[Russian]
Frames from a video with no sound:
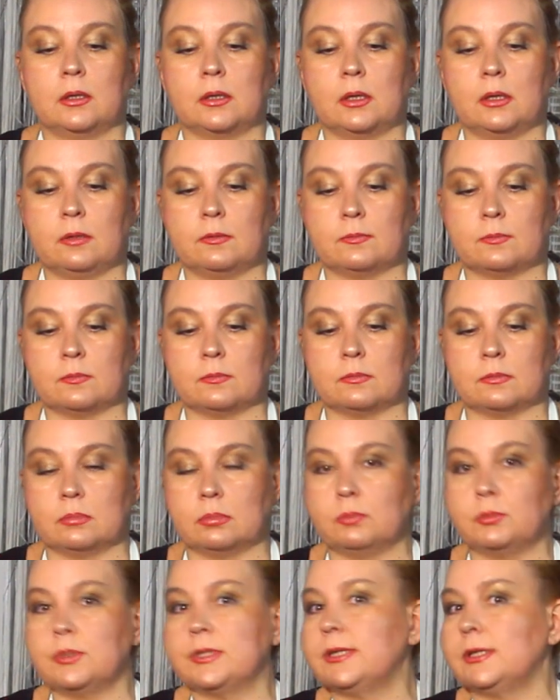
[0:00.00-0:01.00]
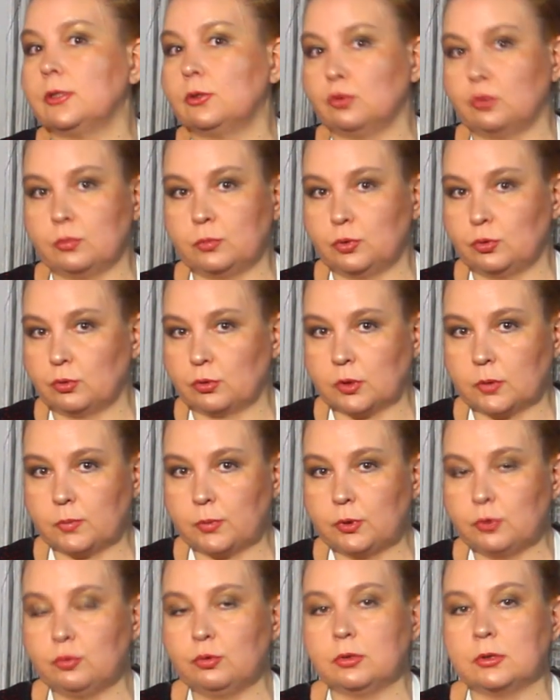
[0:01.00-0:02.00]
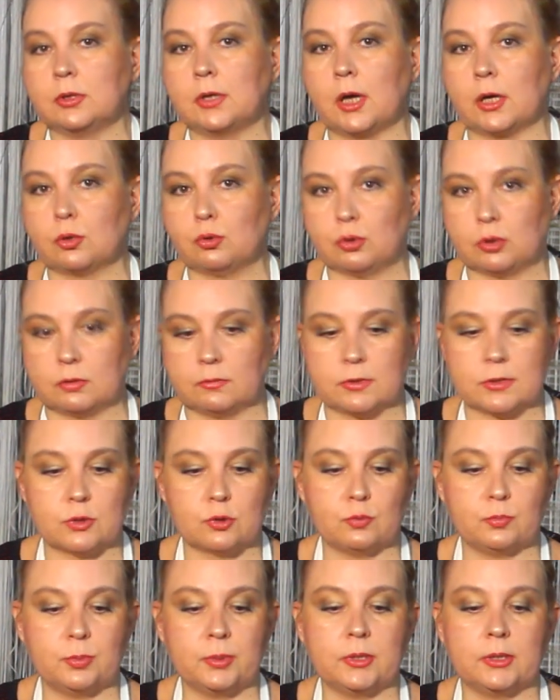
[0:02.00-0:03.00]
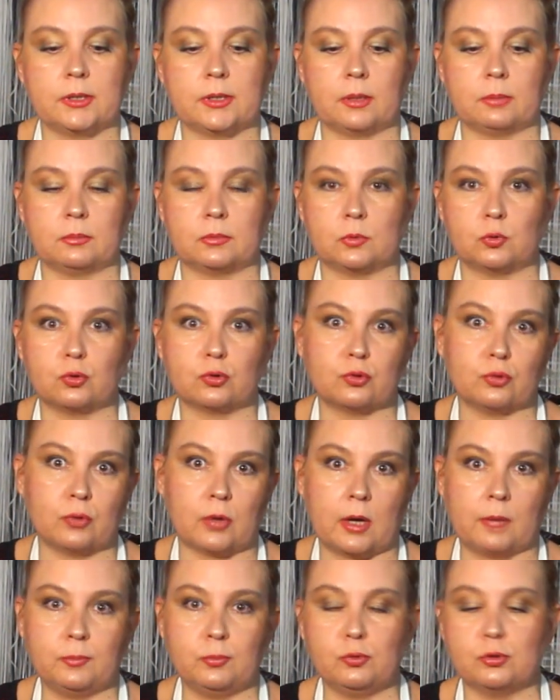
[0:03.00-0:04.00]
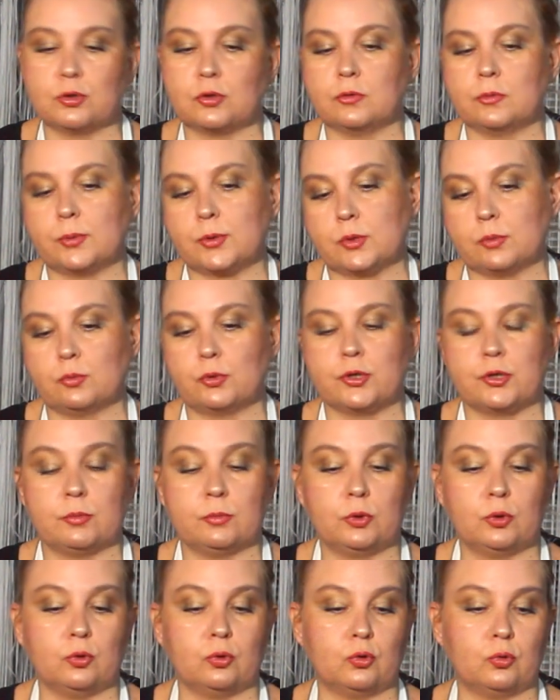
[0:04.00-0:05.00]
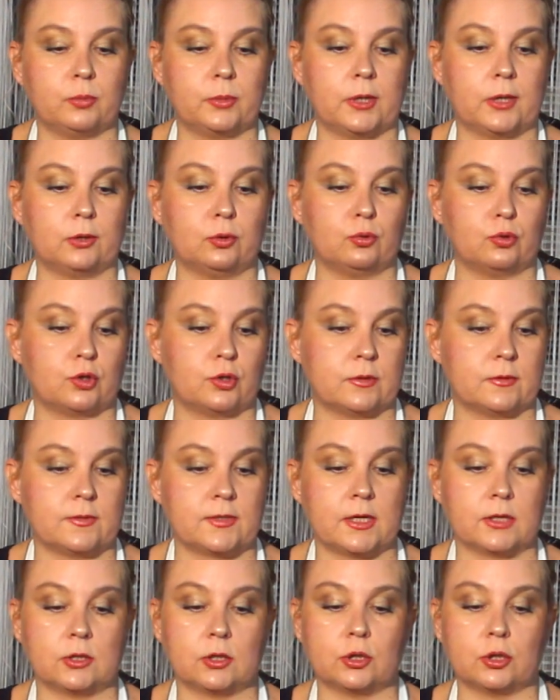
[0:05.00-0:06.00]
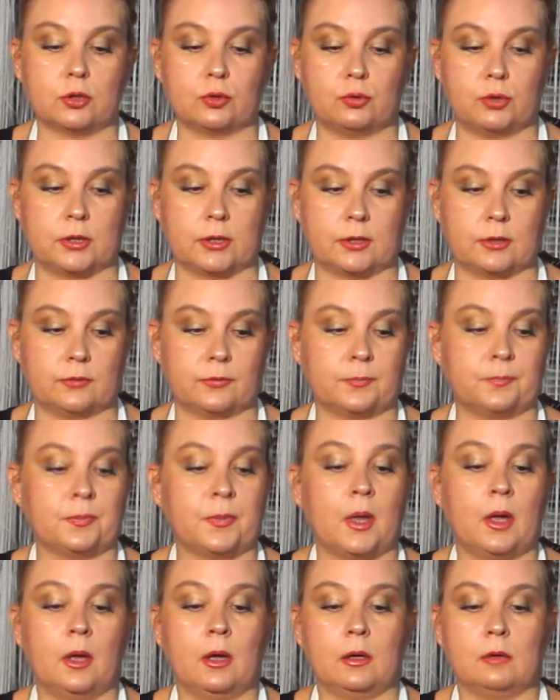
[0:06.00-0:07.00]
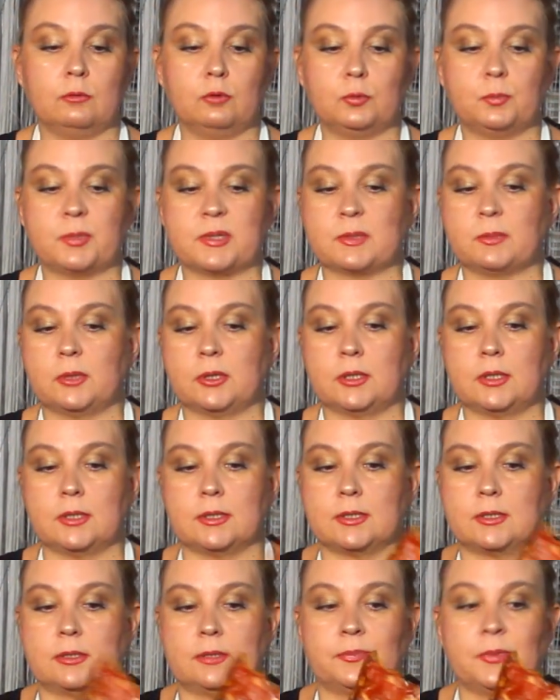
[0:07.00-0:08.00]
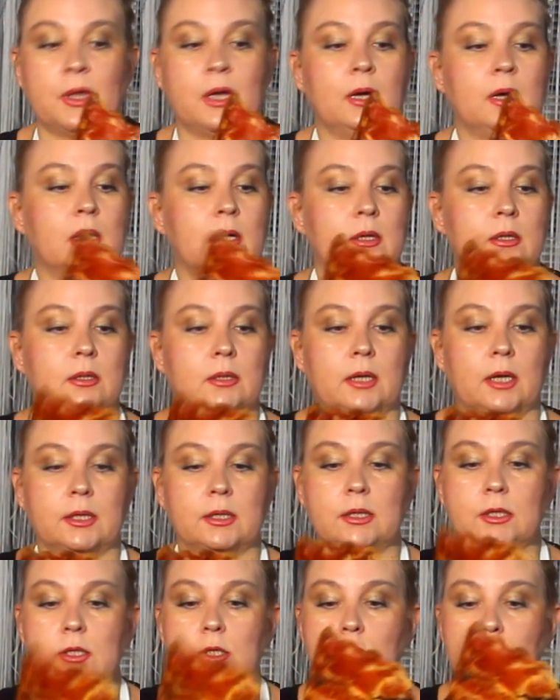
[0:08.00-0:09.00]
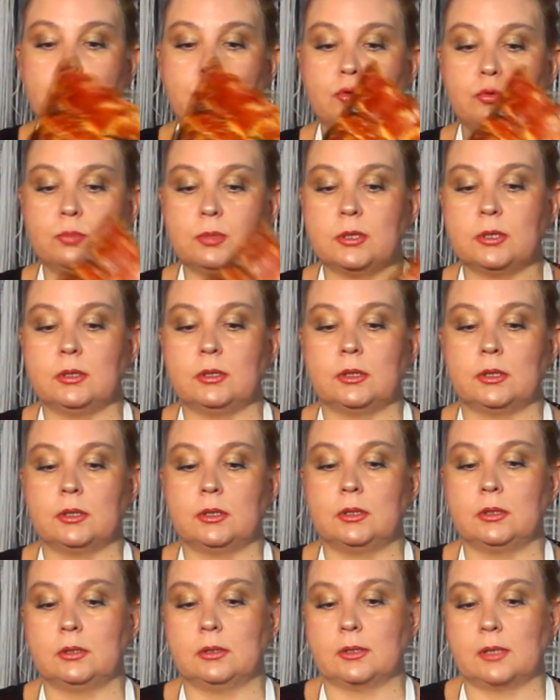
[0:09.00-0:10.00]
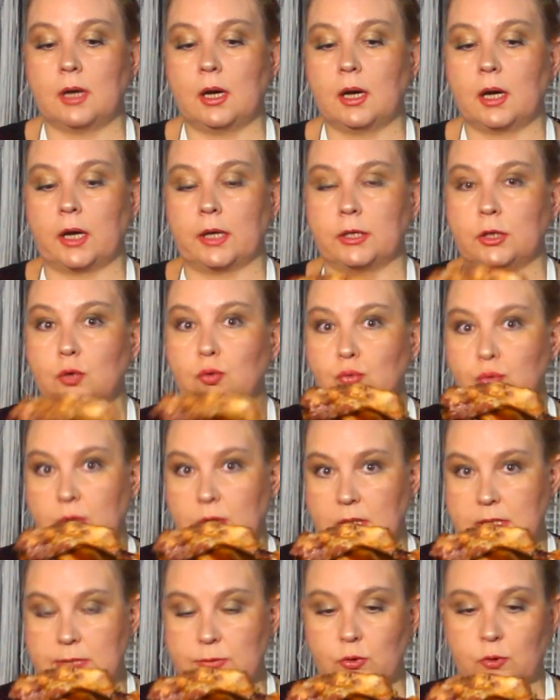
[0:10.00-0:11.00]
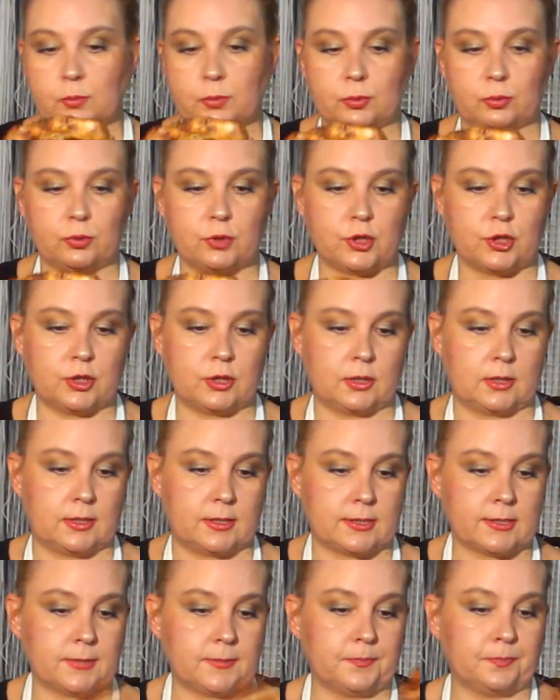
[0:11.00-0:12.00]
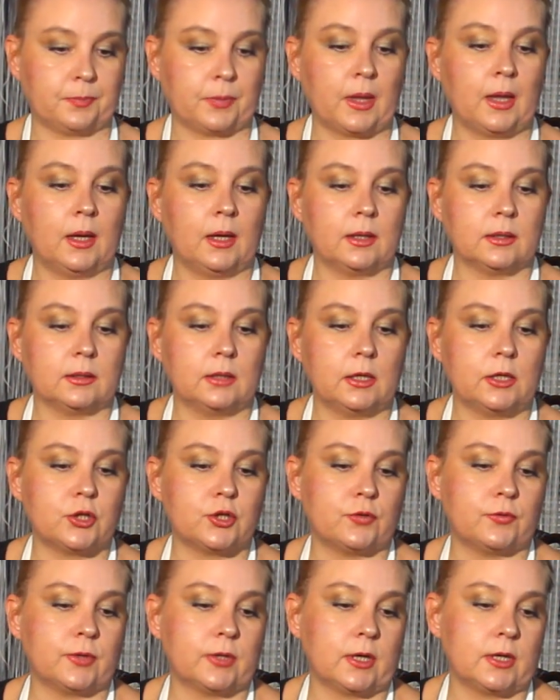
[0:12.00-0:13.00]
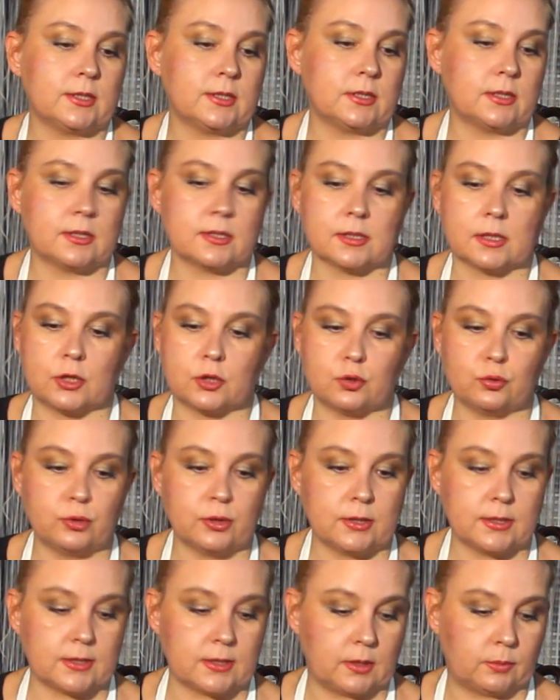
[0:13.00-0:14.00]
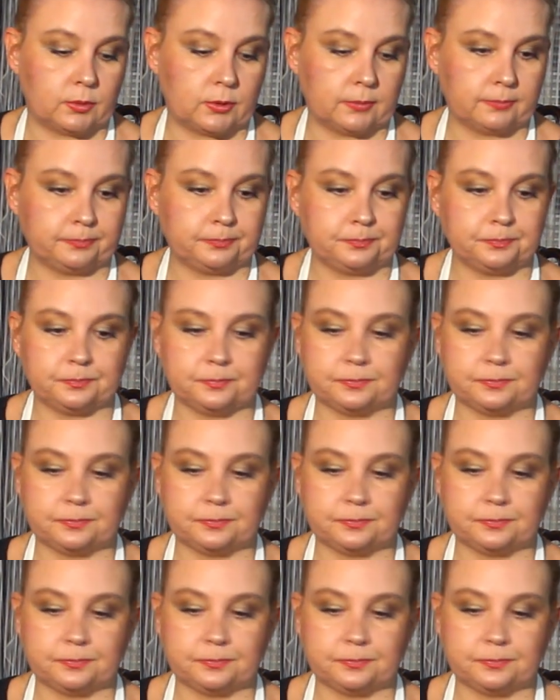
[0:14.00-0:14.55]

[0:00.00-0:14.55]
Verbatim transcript: Я делаю много блюд, гороховые супы, там тушу капусту. В общем, очень много у меня тоже всяких роликов. Вот посмотрите, э, какие ребра и как они у нас вот получились. Дальше вкратце расскажу рецепт.